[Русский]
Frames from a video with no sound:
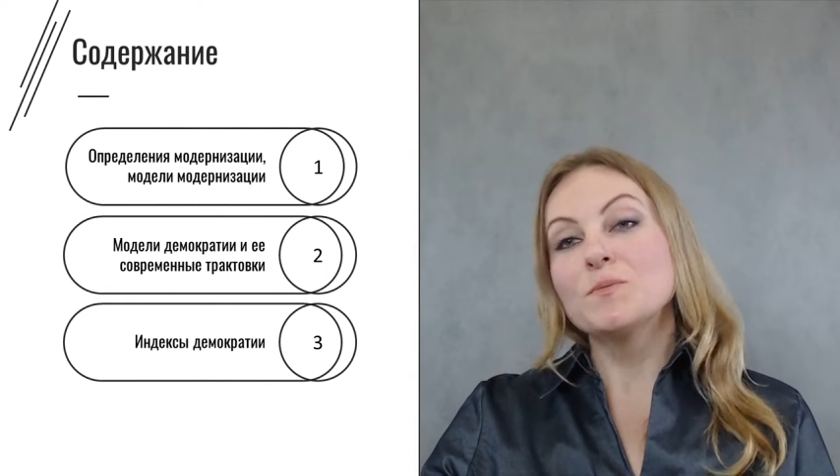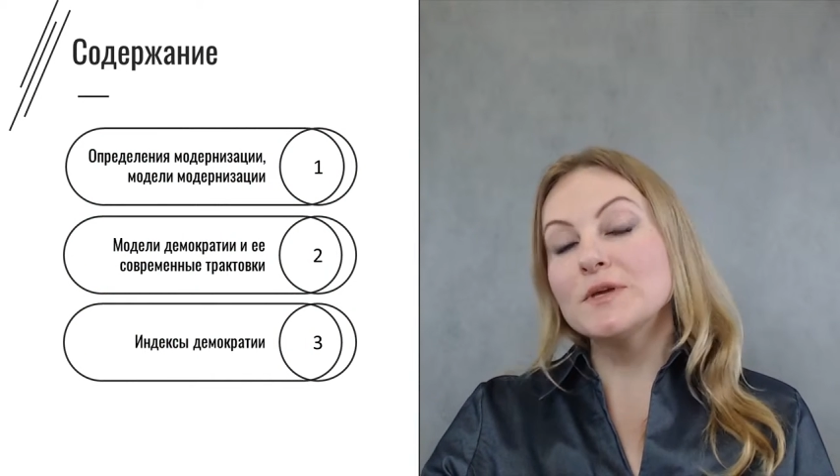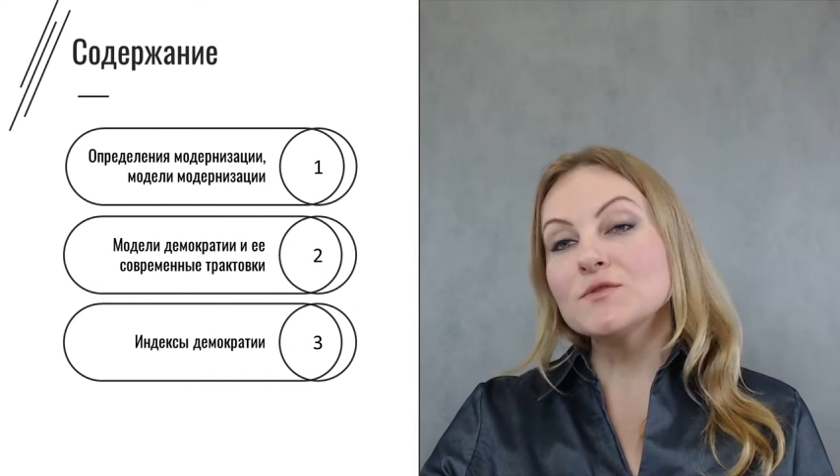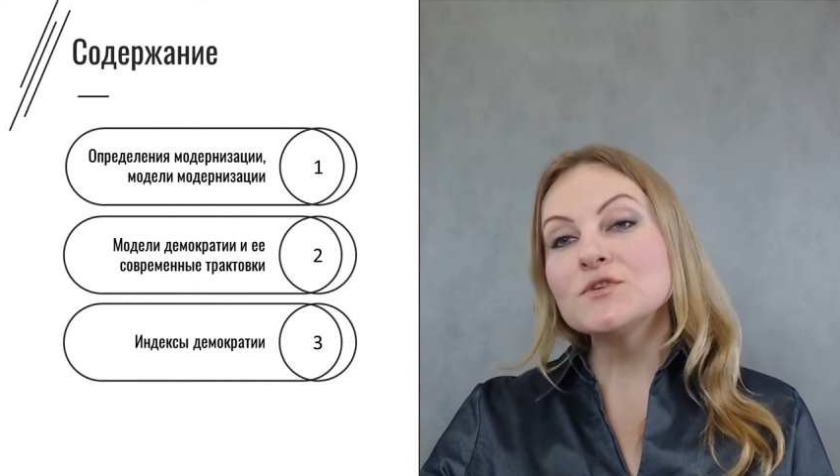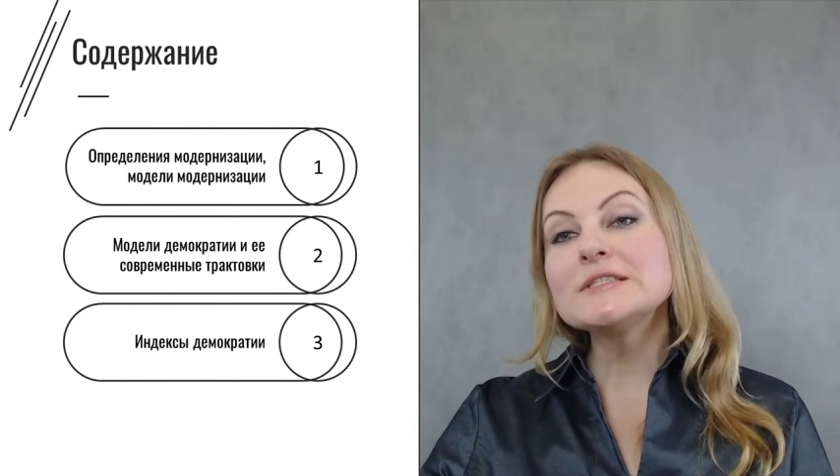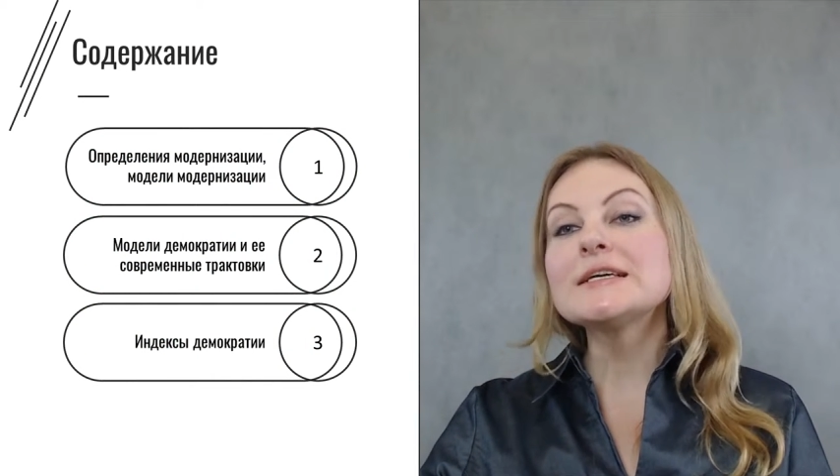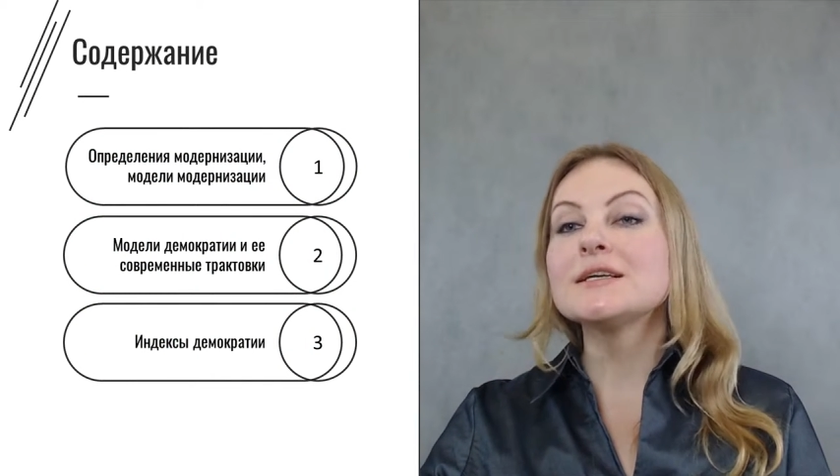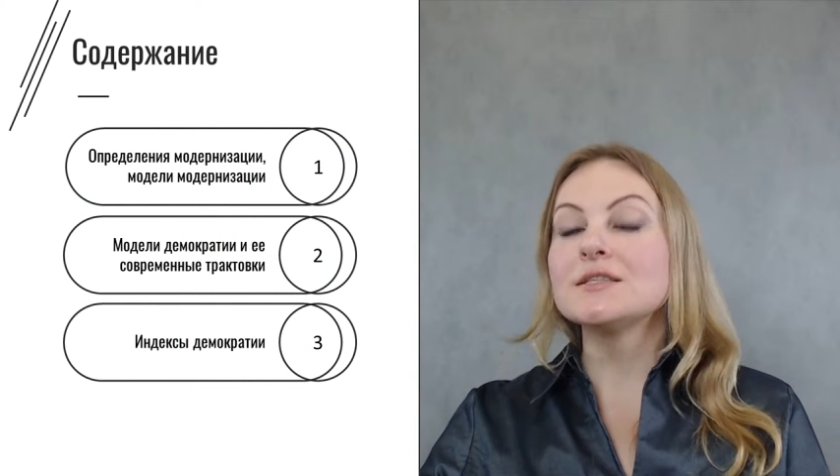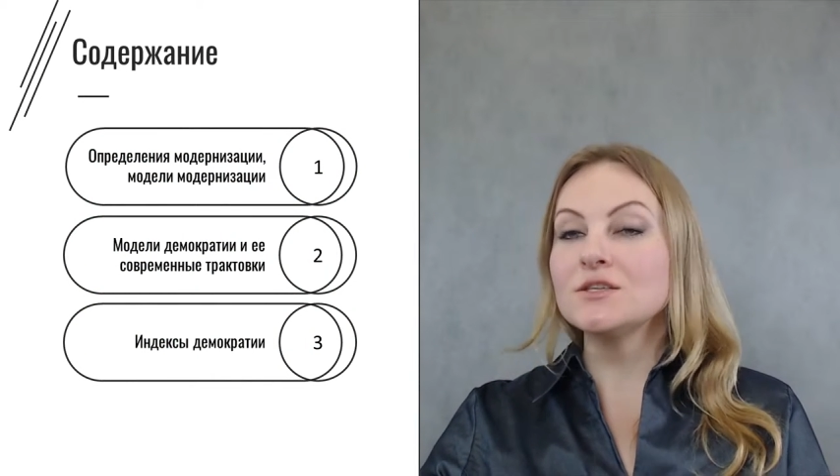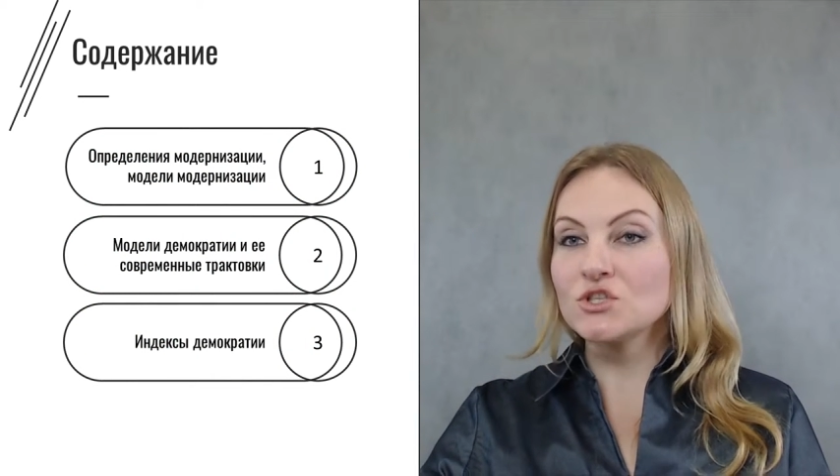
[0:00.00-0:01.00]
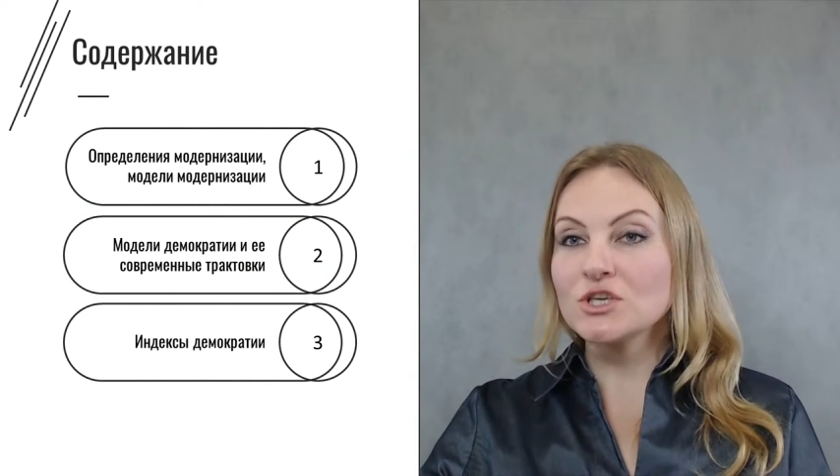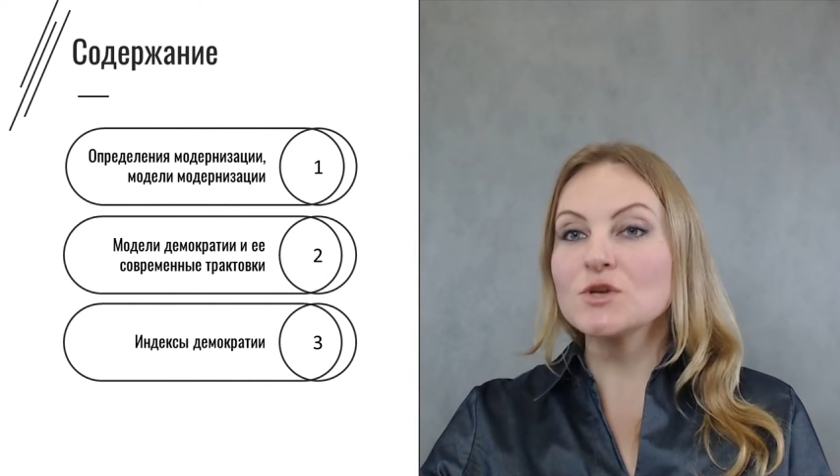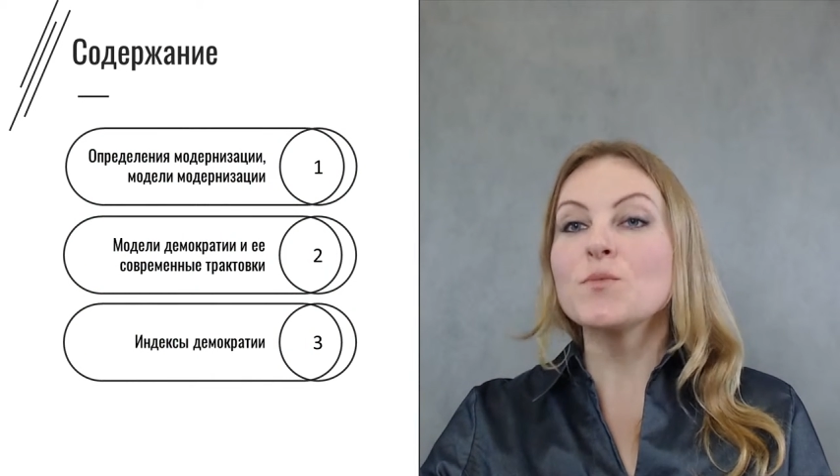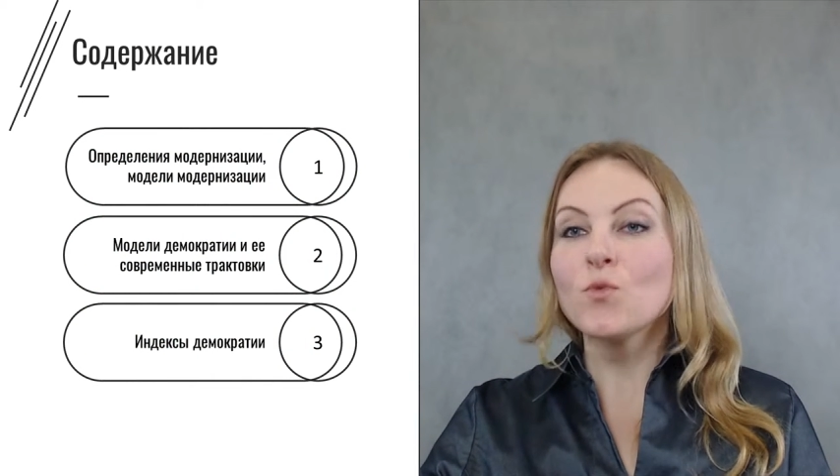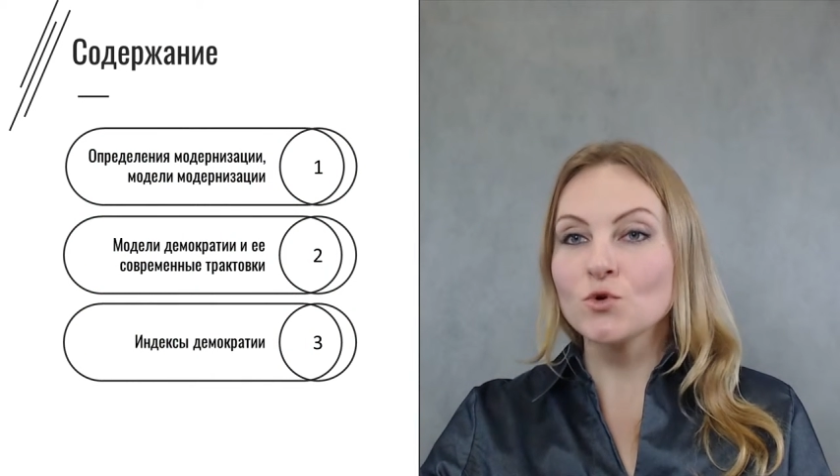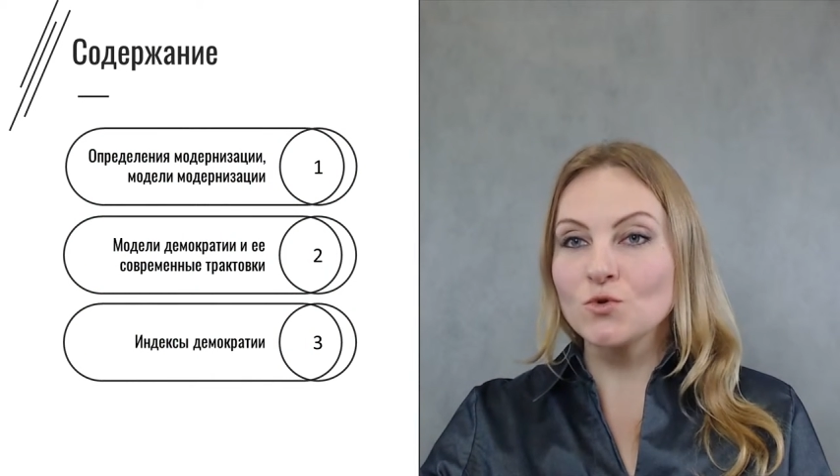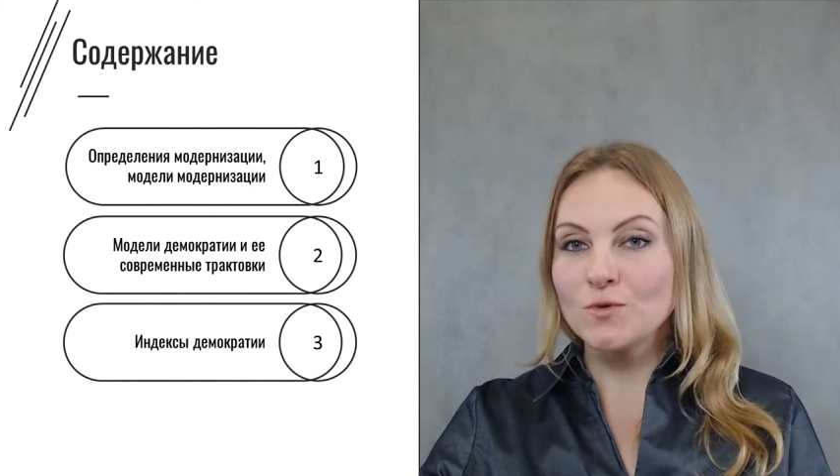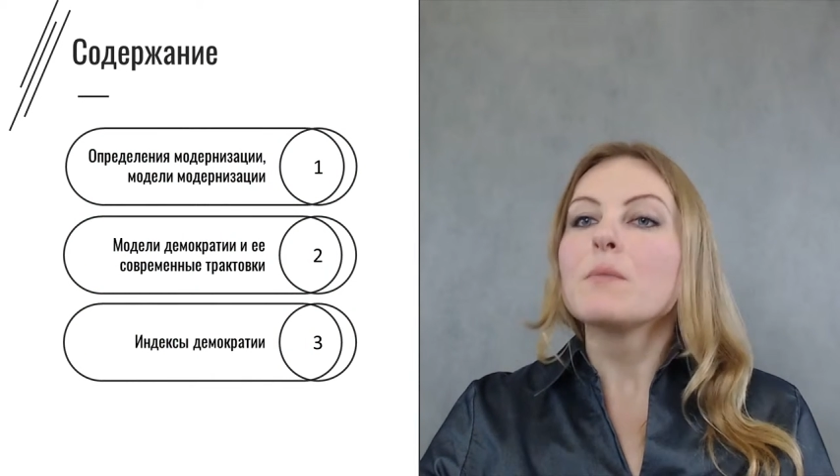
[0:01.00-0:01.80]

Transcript: первый теоретический модуль.